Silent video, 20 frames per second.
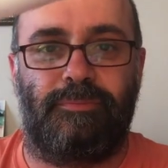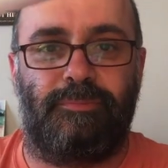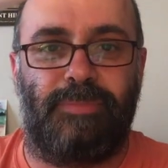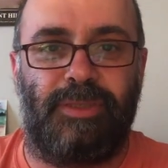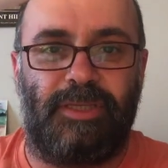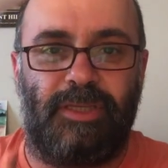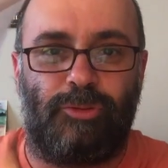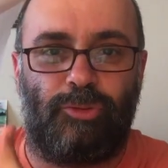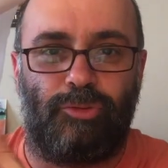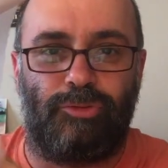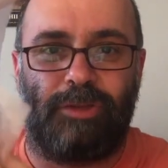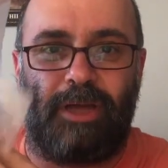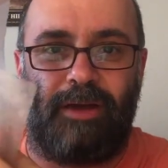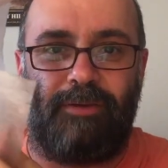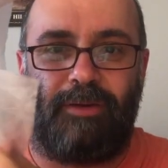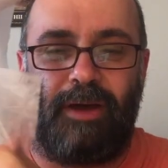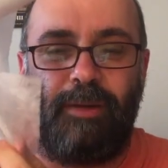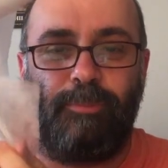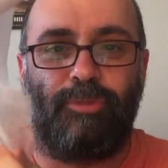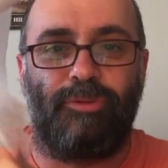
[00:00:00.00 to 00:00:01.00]
bir de şunlar
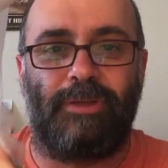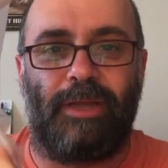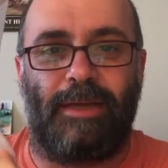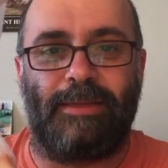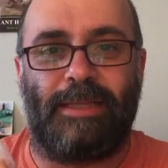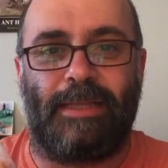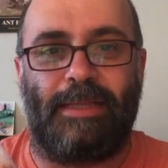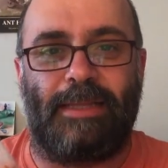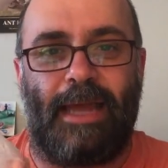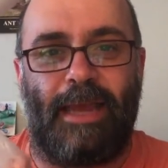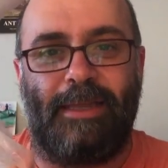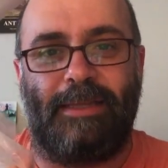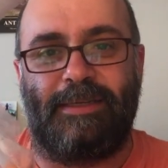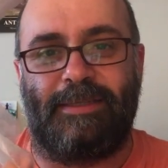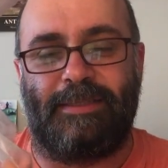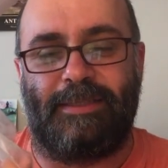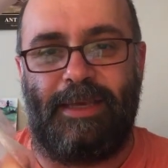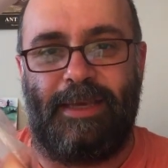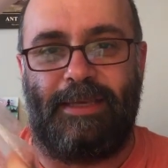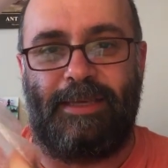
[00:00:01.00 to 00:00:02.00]
var. Bunlar da
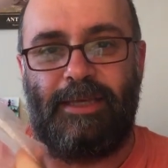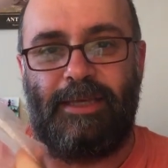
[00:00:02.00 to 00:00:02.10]
liner diye